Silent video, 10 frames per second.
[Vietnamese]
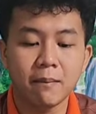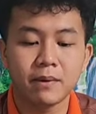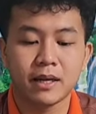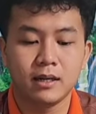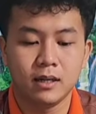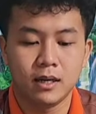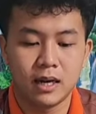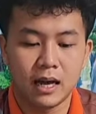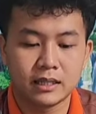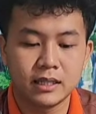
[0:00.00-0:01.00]
Hạ huyết áp
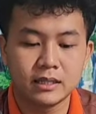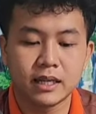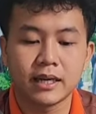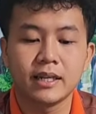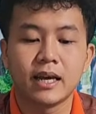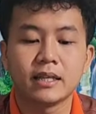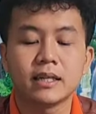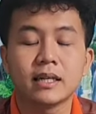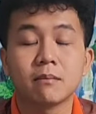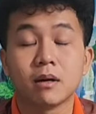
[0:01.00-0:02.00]
này đó là chuyên
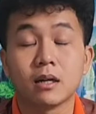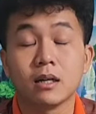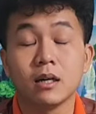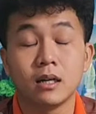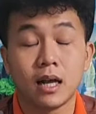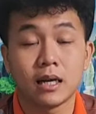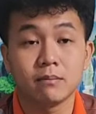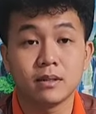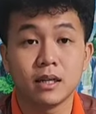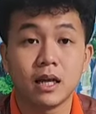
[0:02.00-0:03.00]
trị về những cái căn bệnh
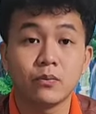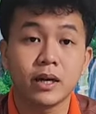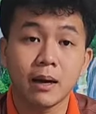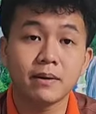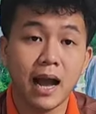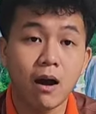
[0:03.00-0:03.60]
đó, là giống như là